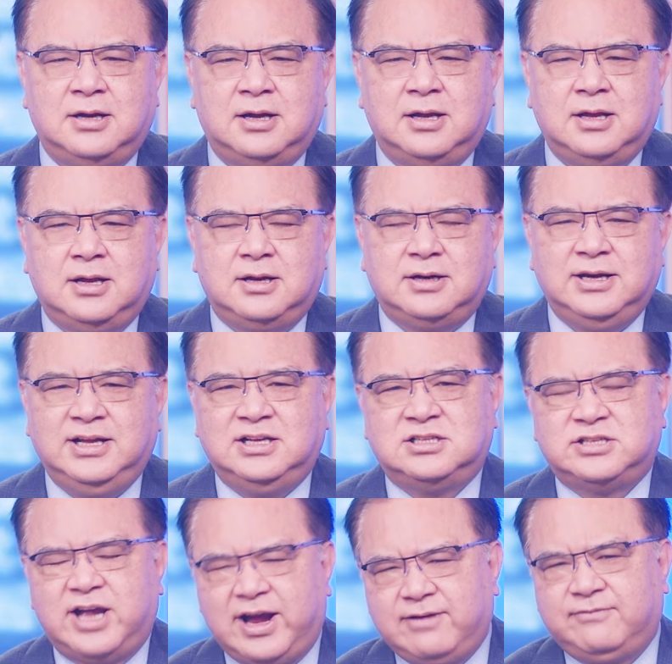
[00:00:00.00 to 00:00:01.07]
ờ, đi
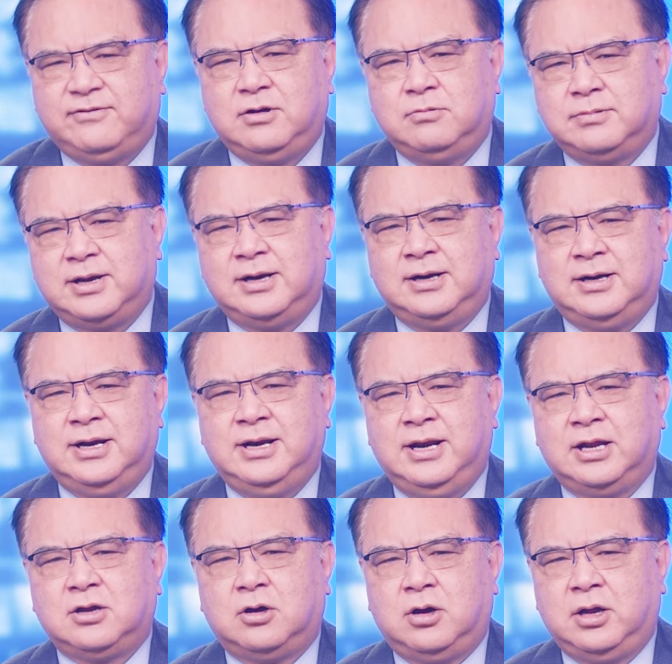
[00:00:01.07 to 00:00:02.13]
sát với ông Kennedy
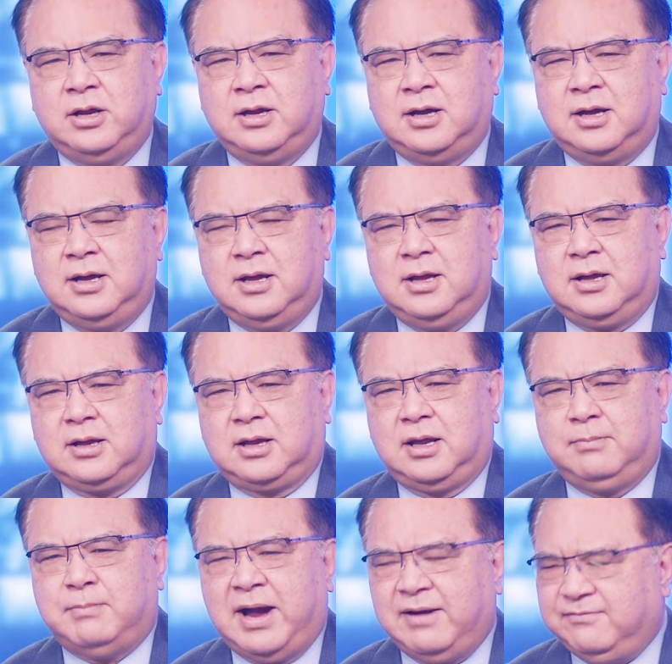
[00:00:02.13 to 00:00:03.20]
để coi ờ,
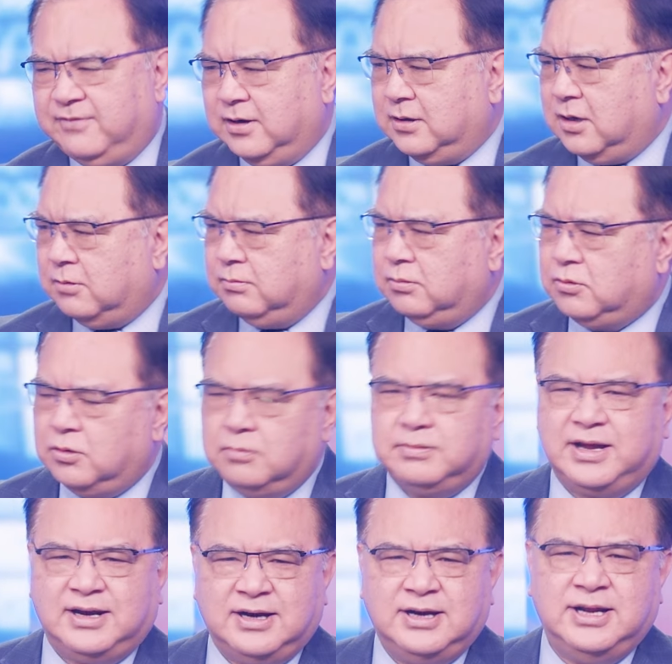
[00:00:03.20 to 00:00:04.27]
cái ban vận động của ông
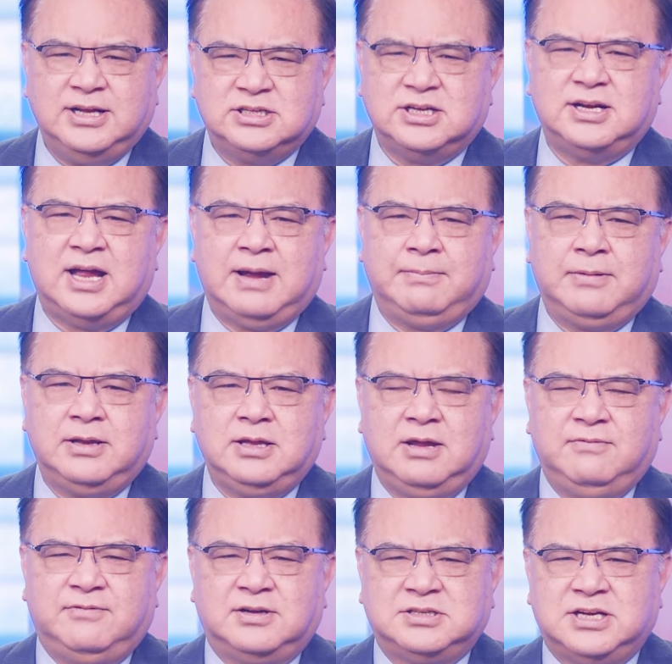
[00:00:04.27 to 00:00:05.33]
Kennedy sẽ làm cái
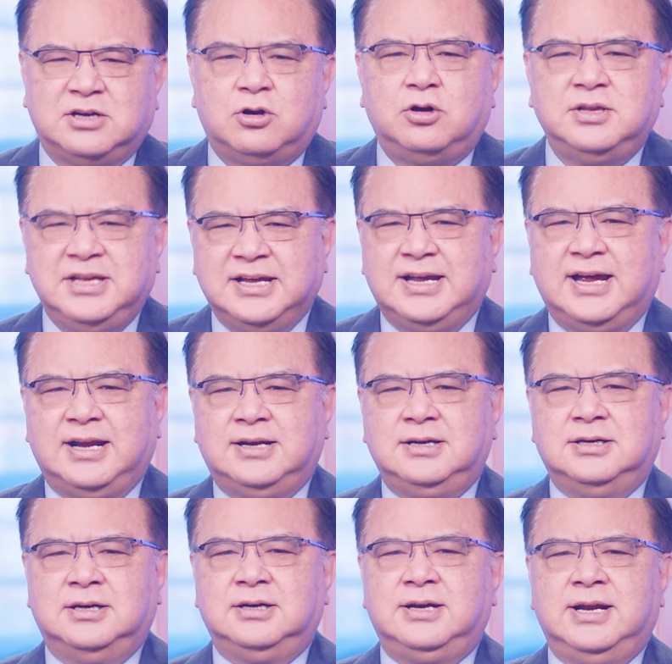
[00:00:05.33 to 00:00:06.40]
gì và sẽ có những cái ảnh
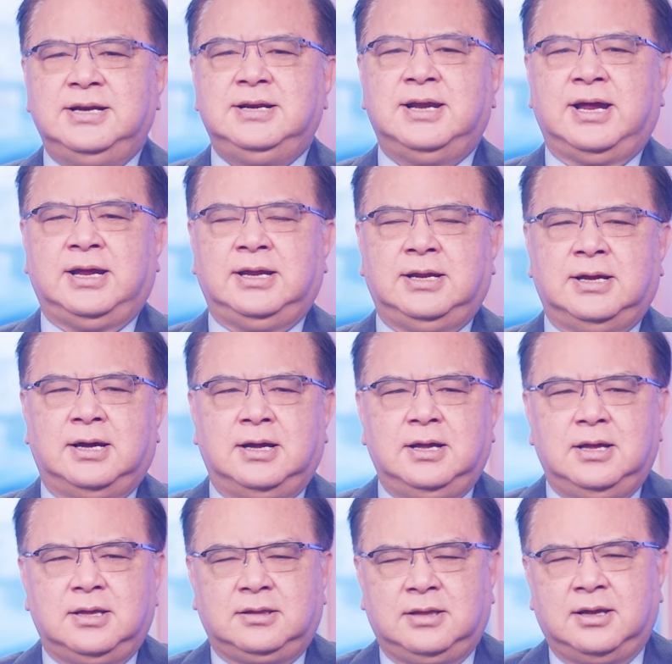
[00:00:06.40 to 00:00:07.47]
hưởng đến ngày ờ,
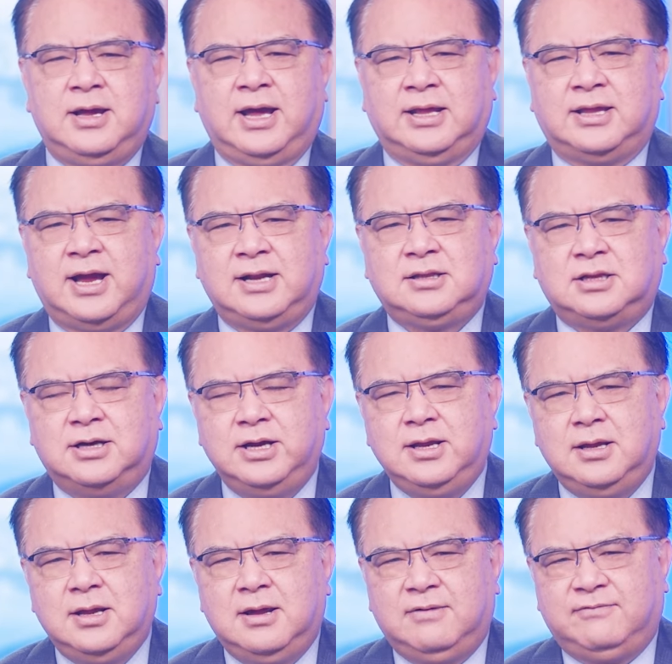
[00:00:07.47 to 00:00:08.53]
những ngày tháng tới
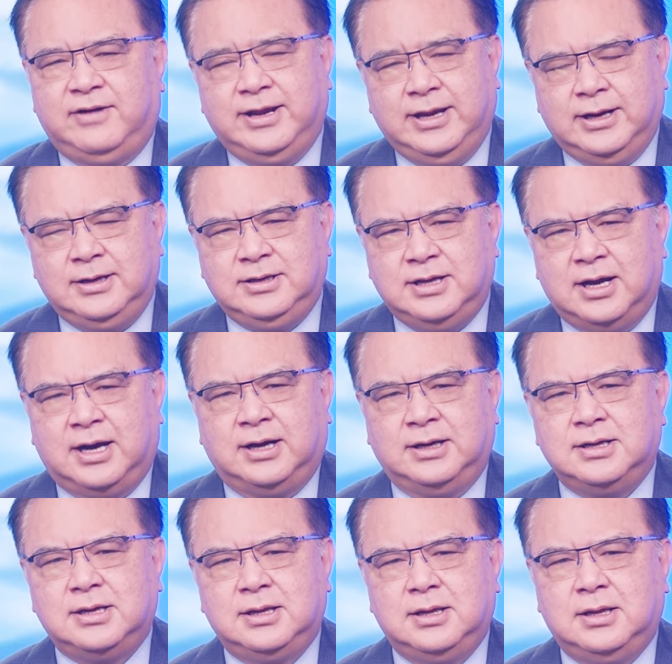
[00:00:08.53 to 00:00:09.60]
và hiện giờ
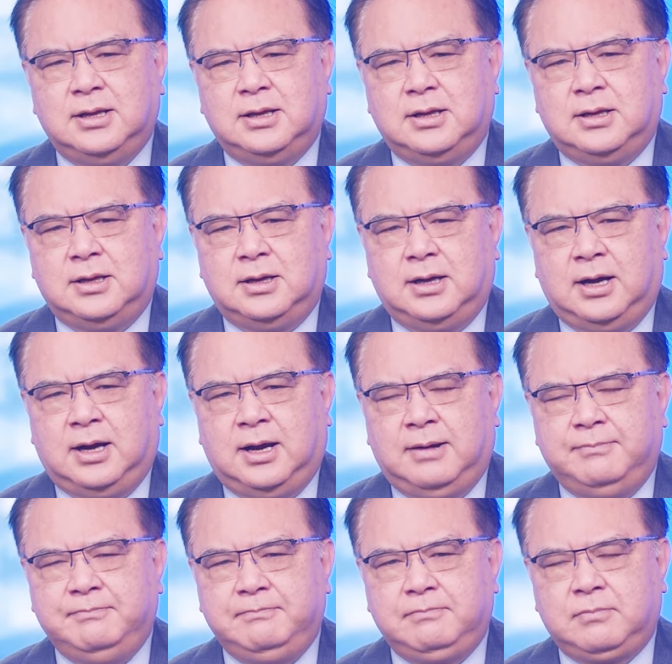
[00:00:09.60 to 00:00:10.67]
đó
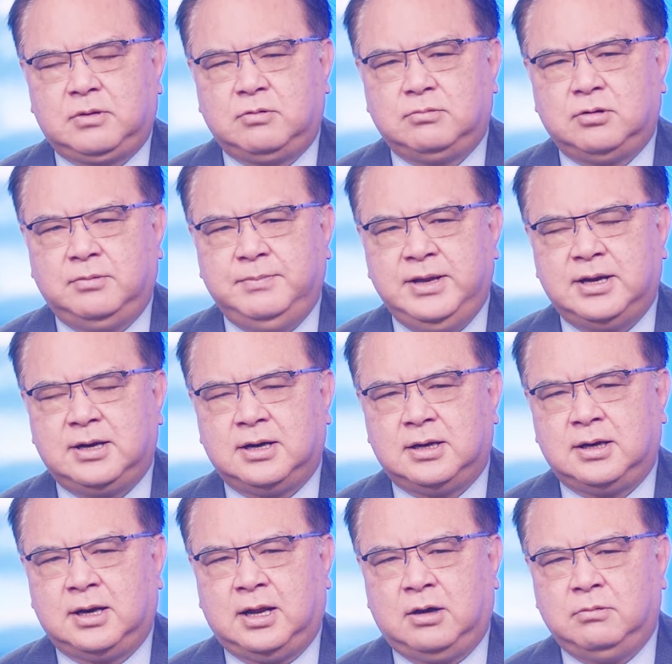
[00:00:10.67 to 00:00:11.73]
chúng tôi biết đó
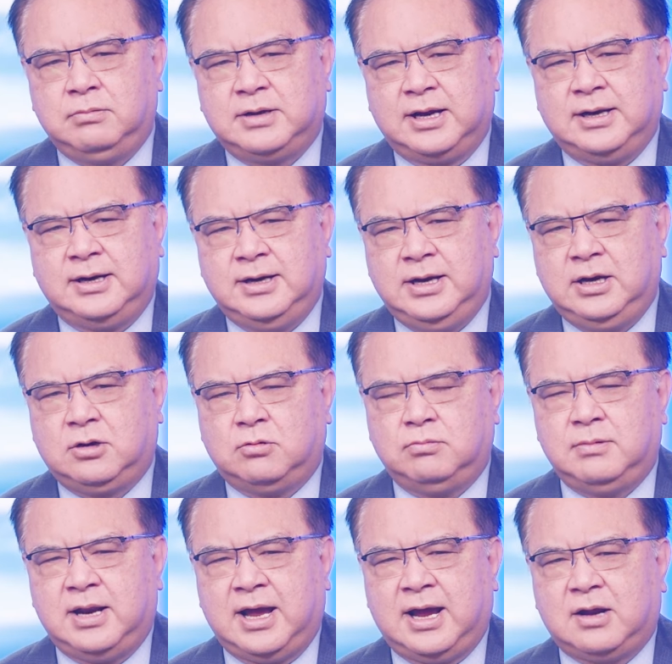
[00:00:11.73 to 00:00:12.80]
là ông Kennedy
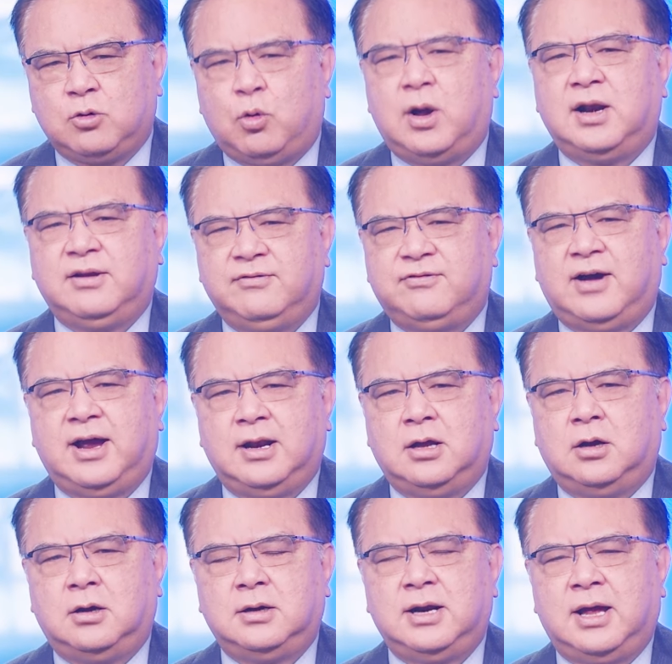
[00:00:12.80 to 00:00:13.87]
cũng đã qualify là
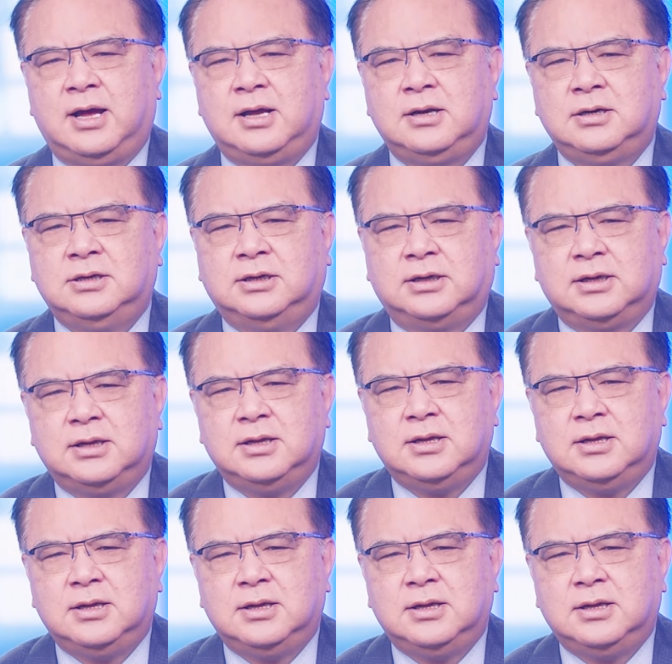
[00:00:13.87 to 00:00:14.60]
họ đã được